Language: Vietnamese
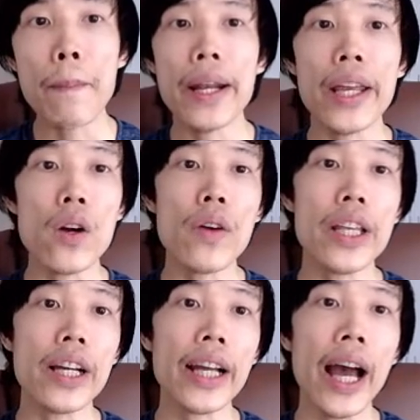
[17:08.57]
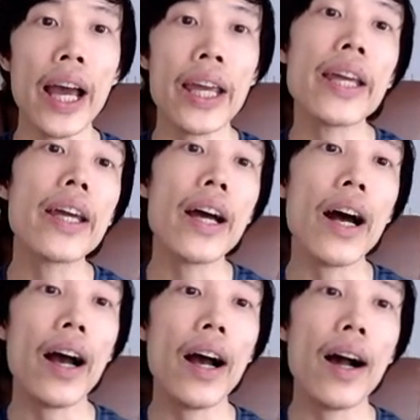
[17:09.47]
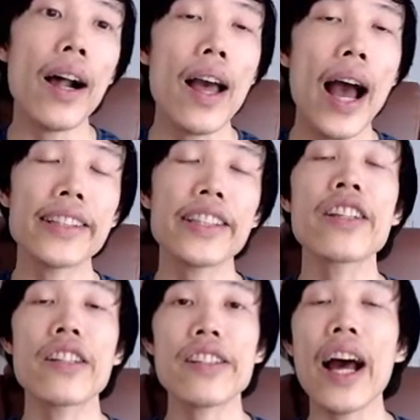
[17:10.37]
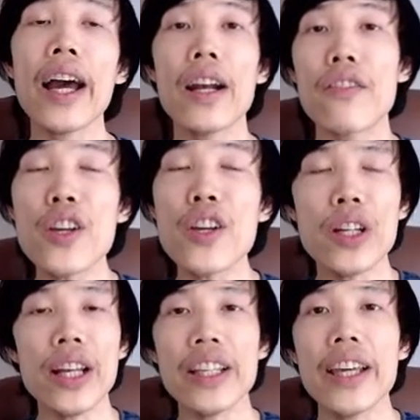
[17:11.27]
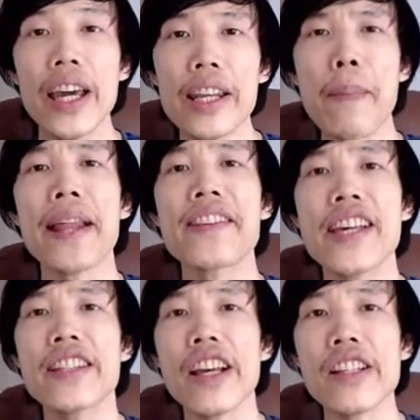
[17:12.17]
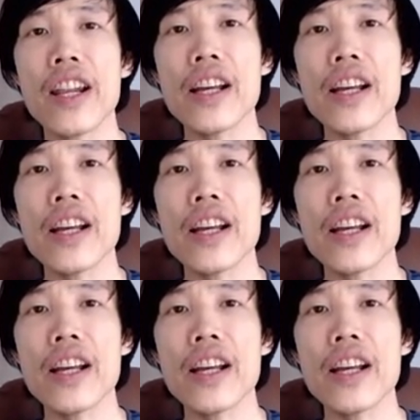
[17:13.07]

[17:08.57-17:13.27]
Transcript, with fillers: mình hiểu về những cái uh, architecture style rồi ví dụ như là gì dependency injection là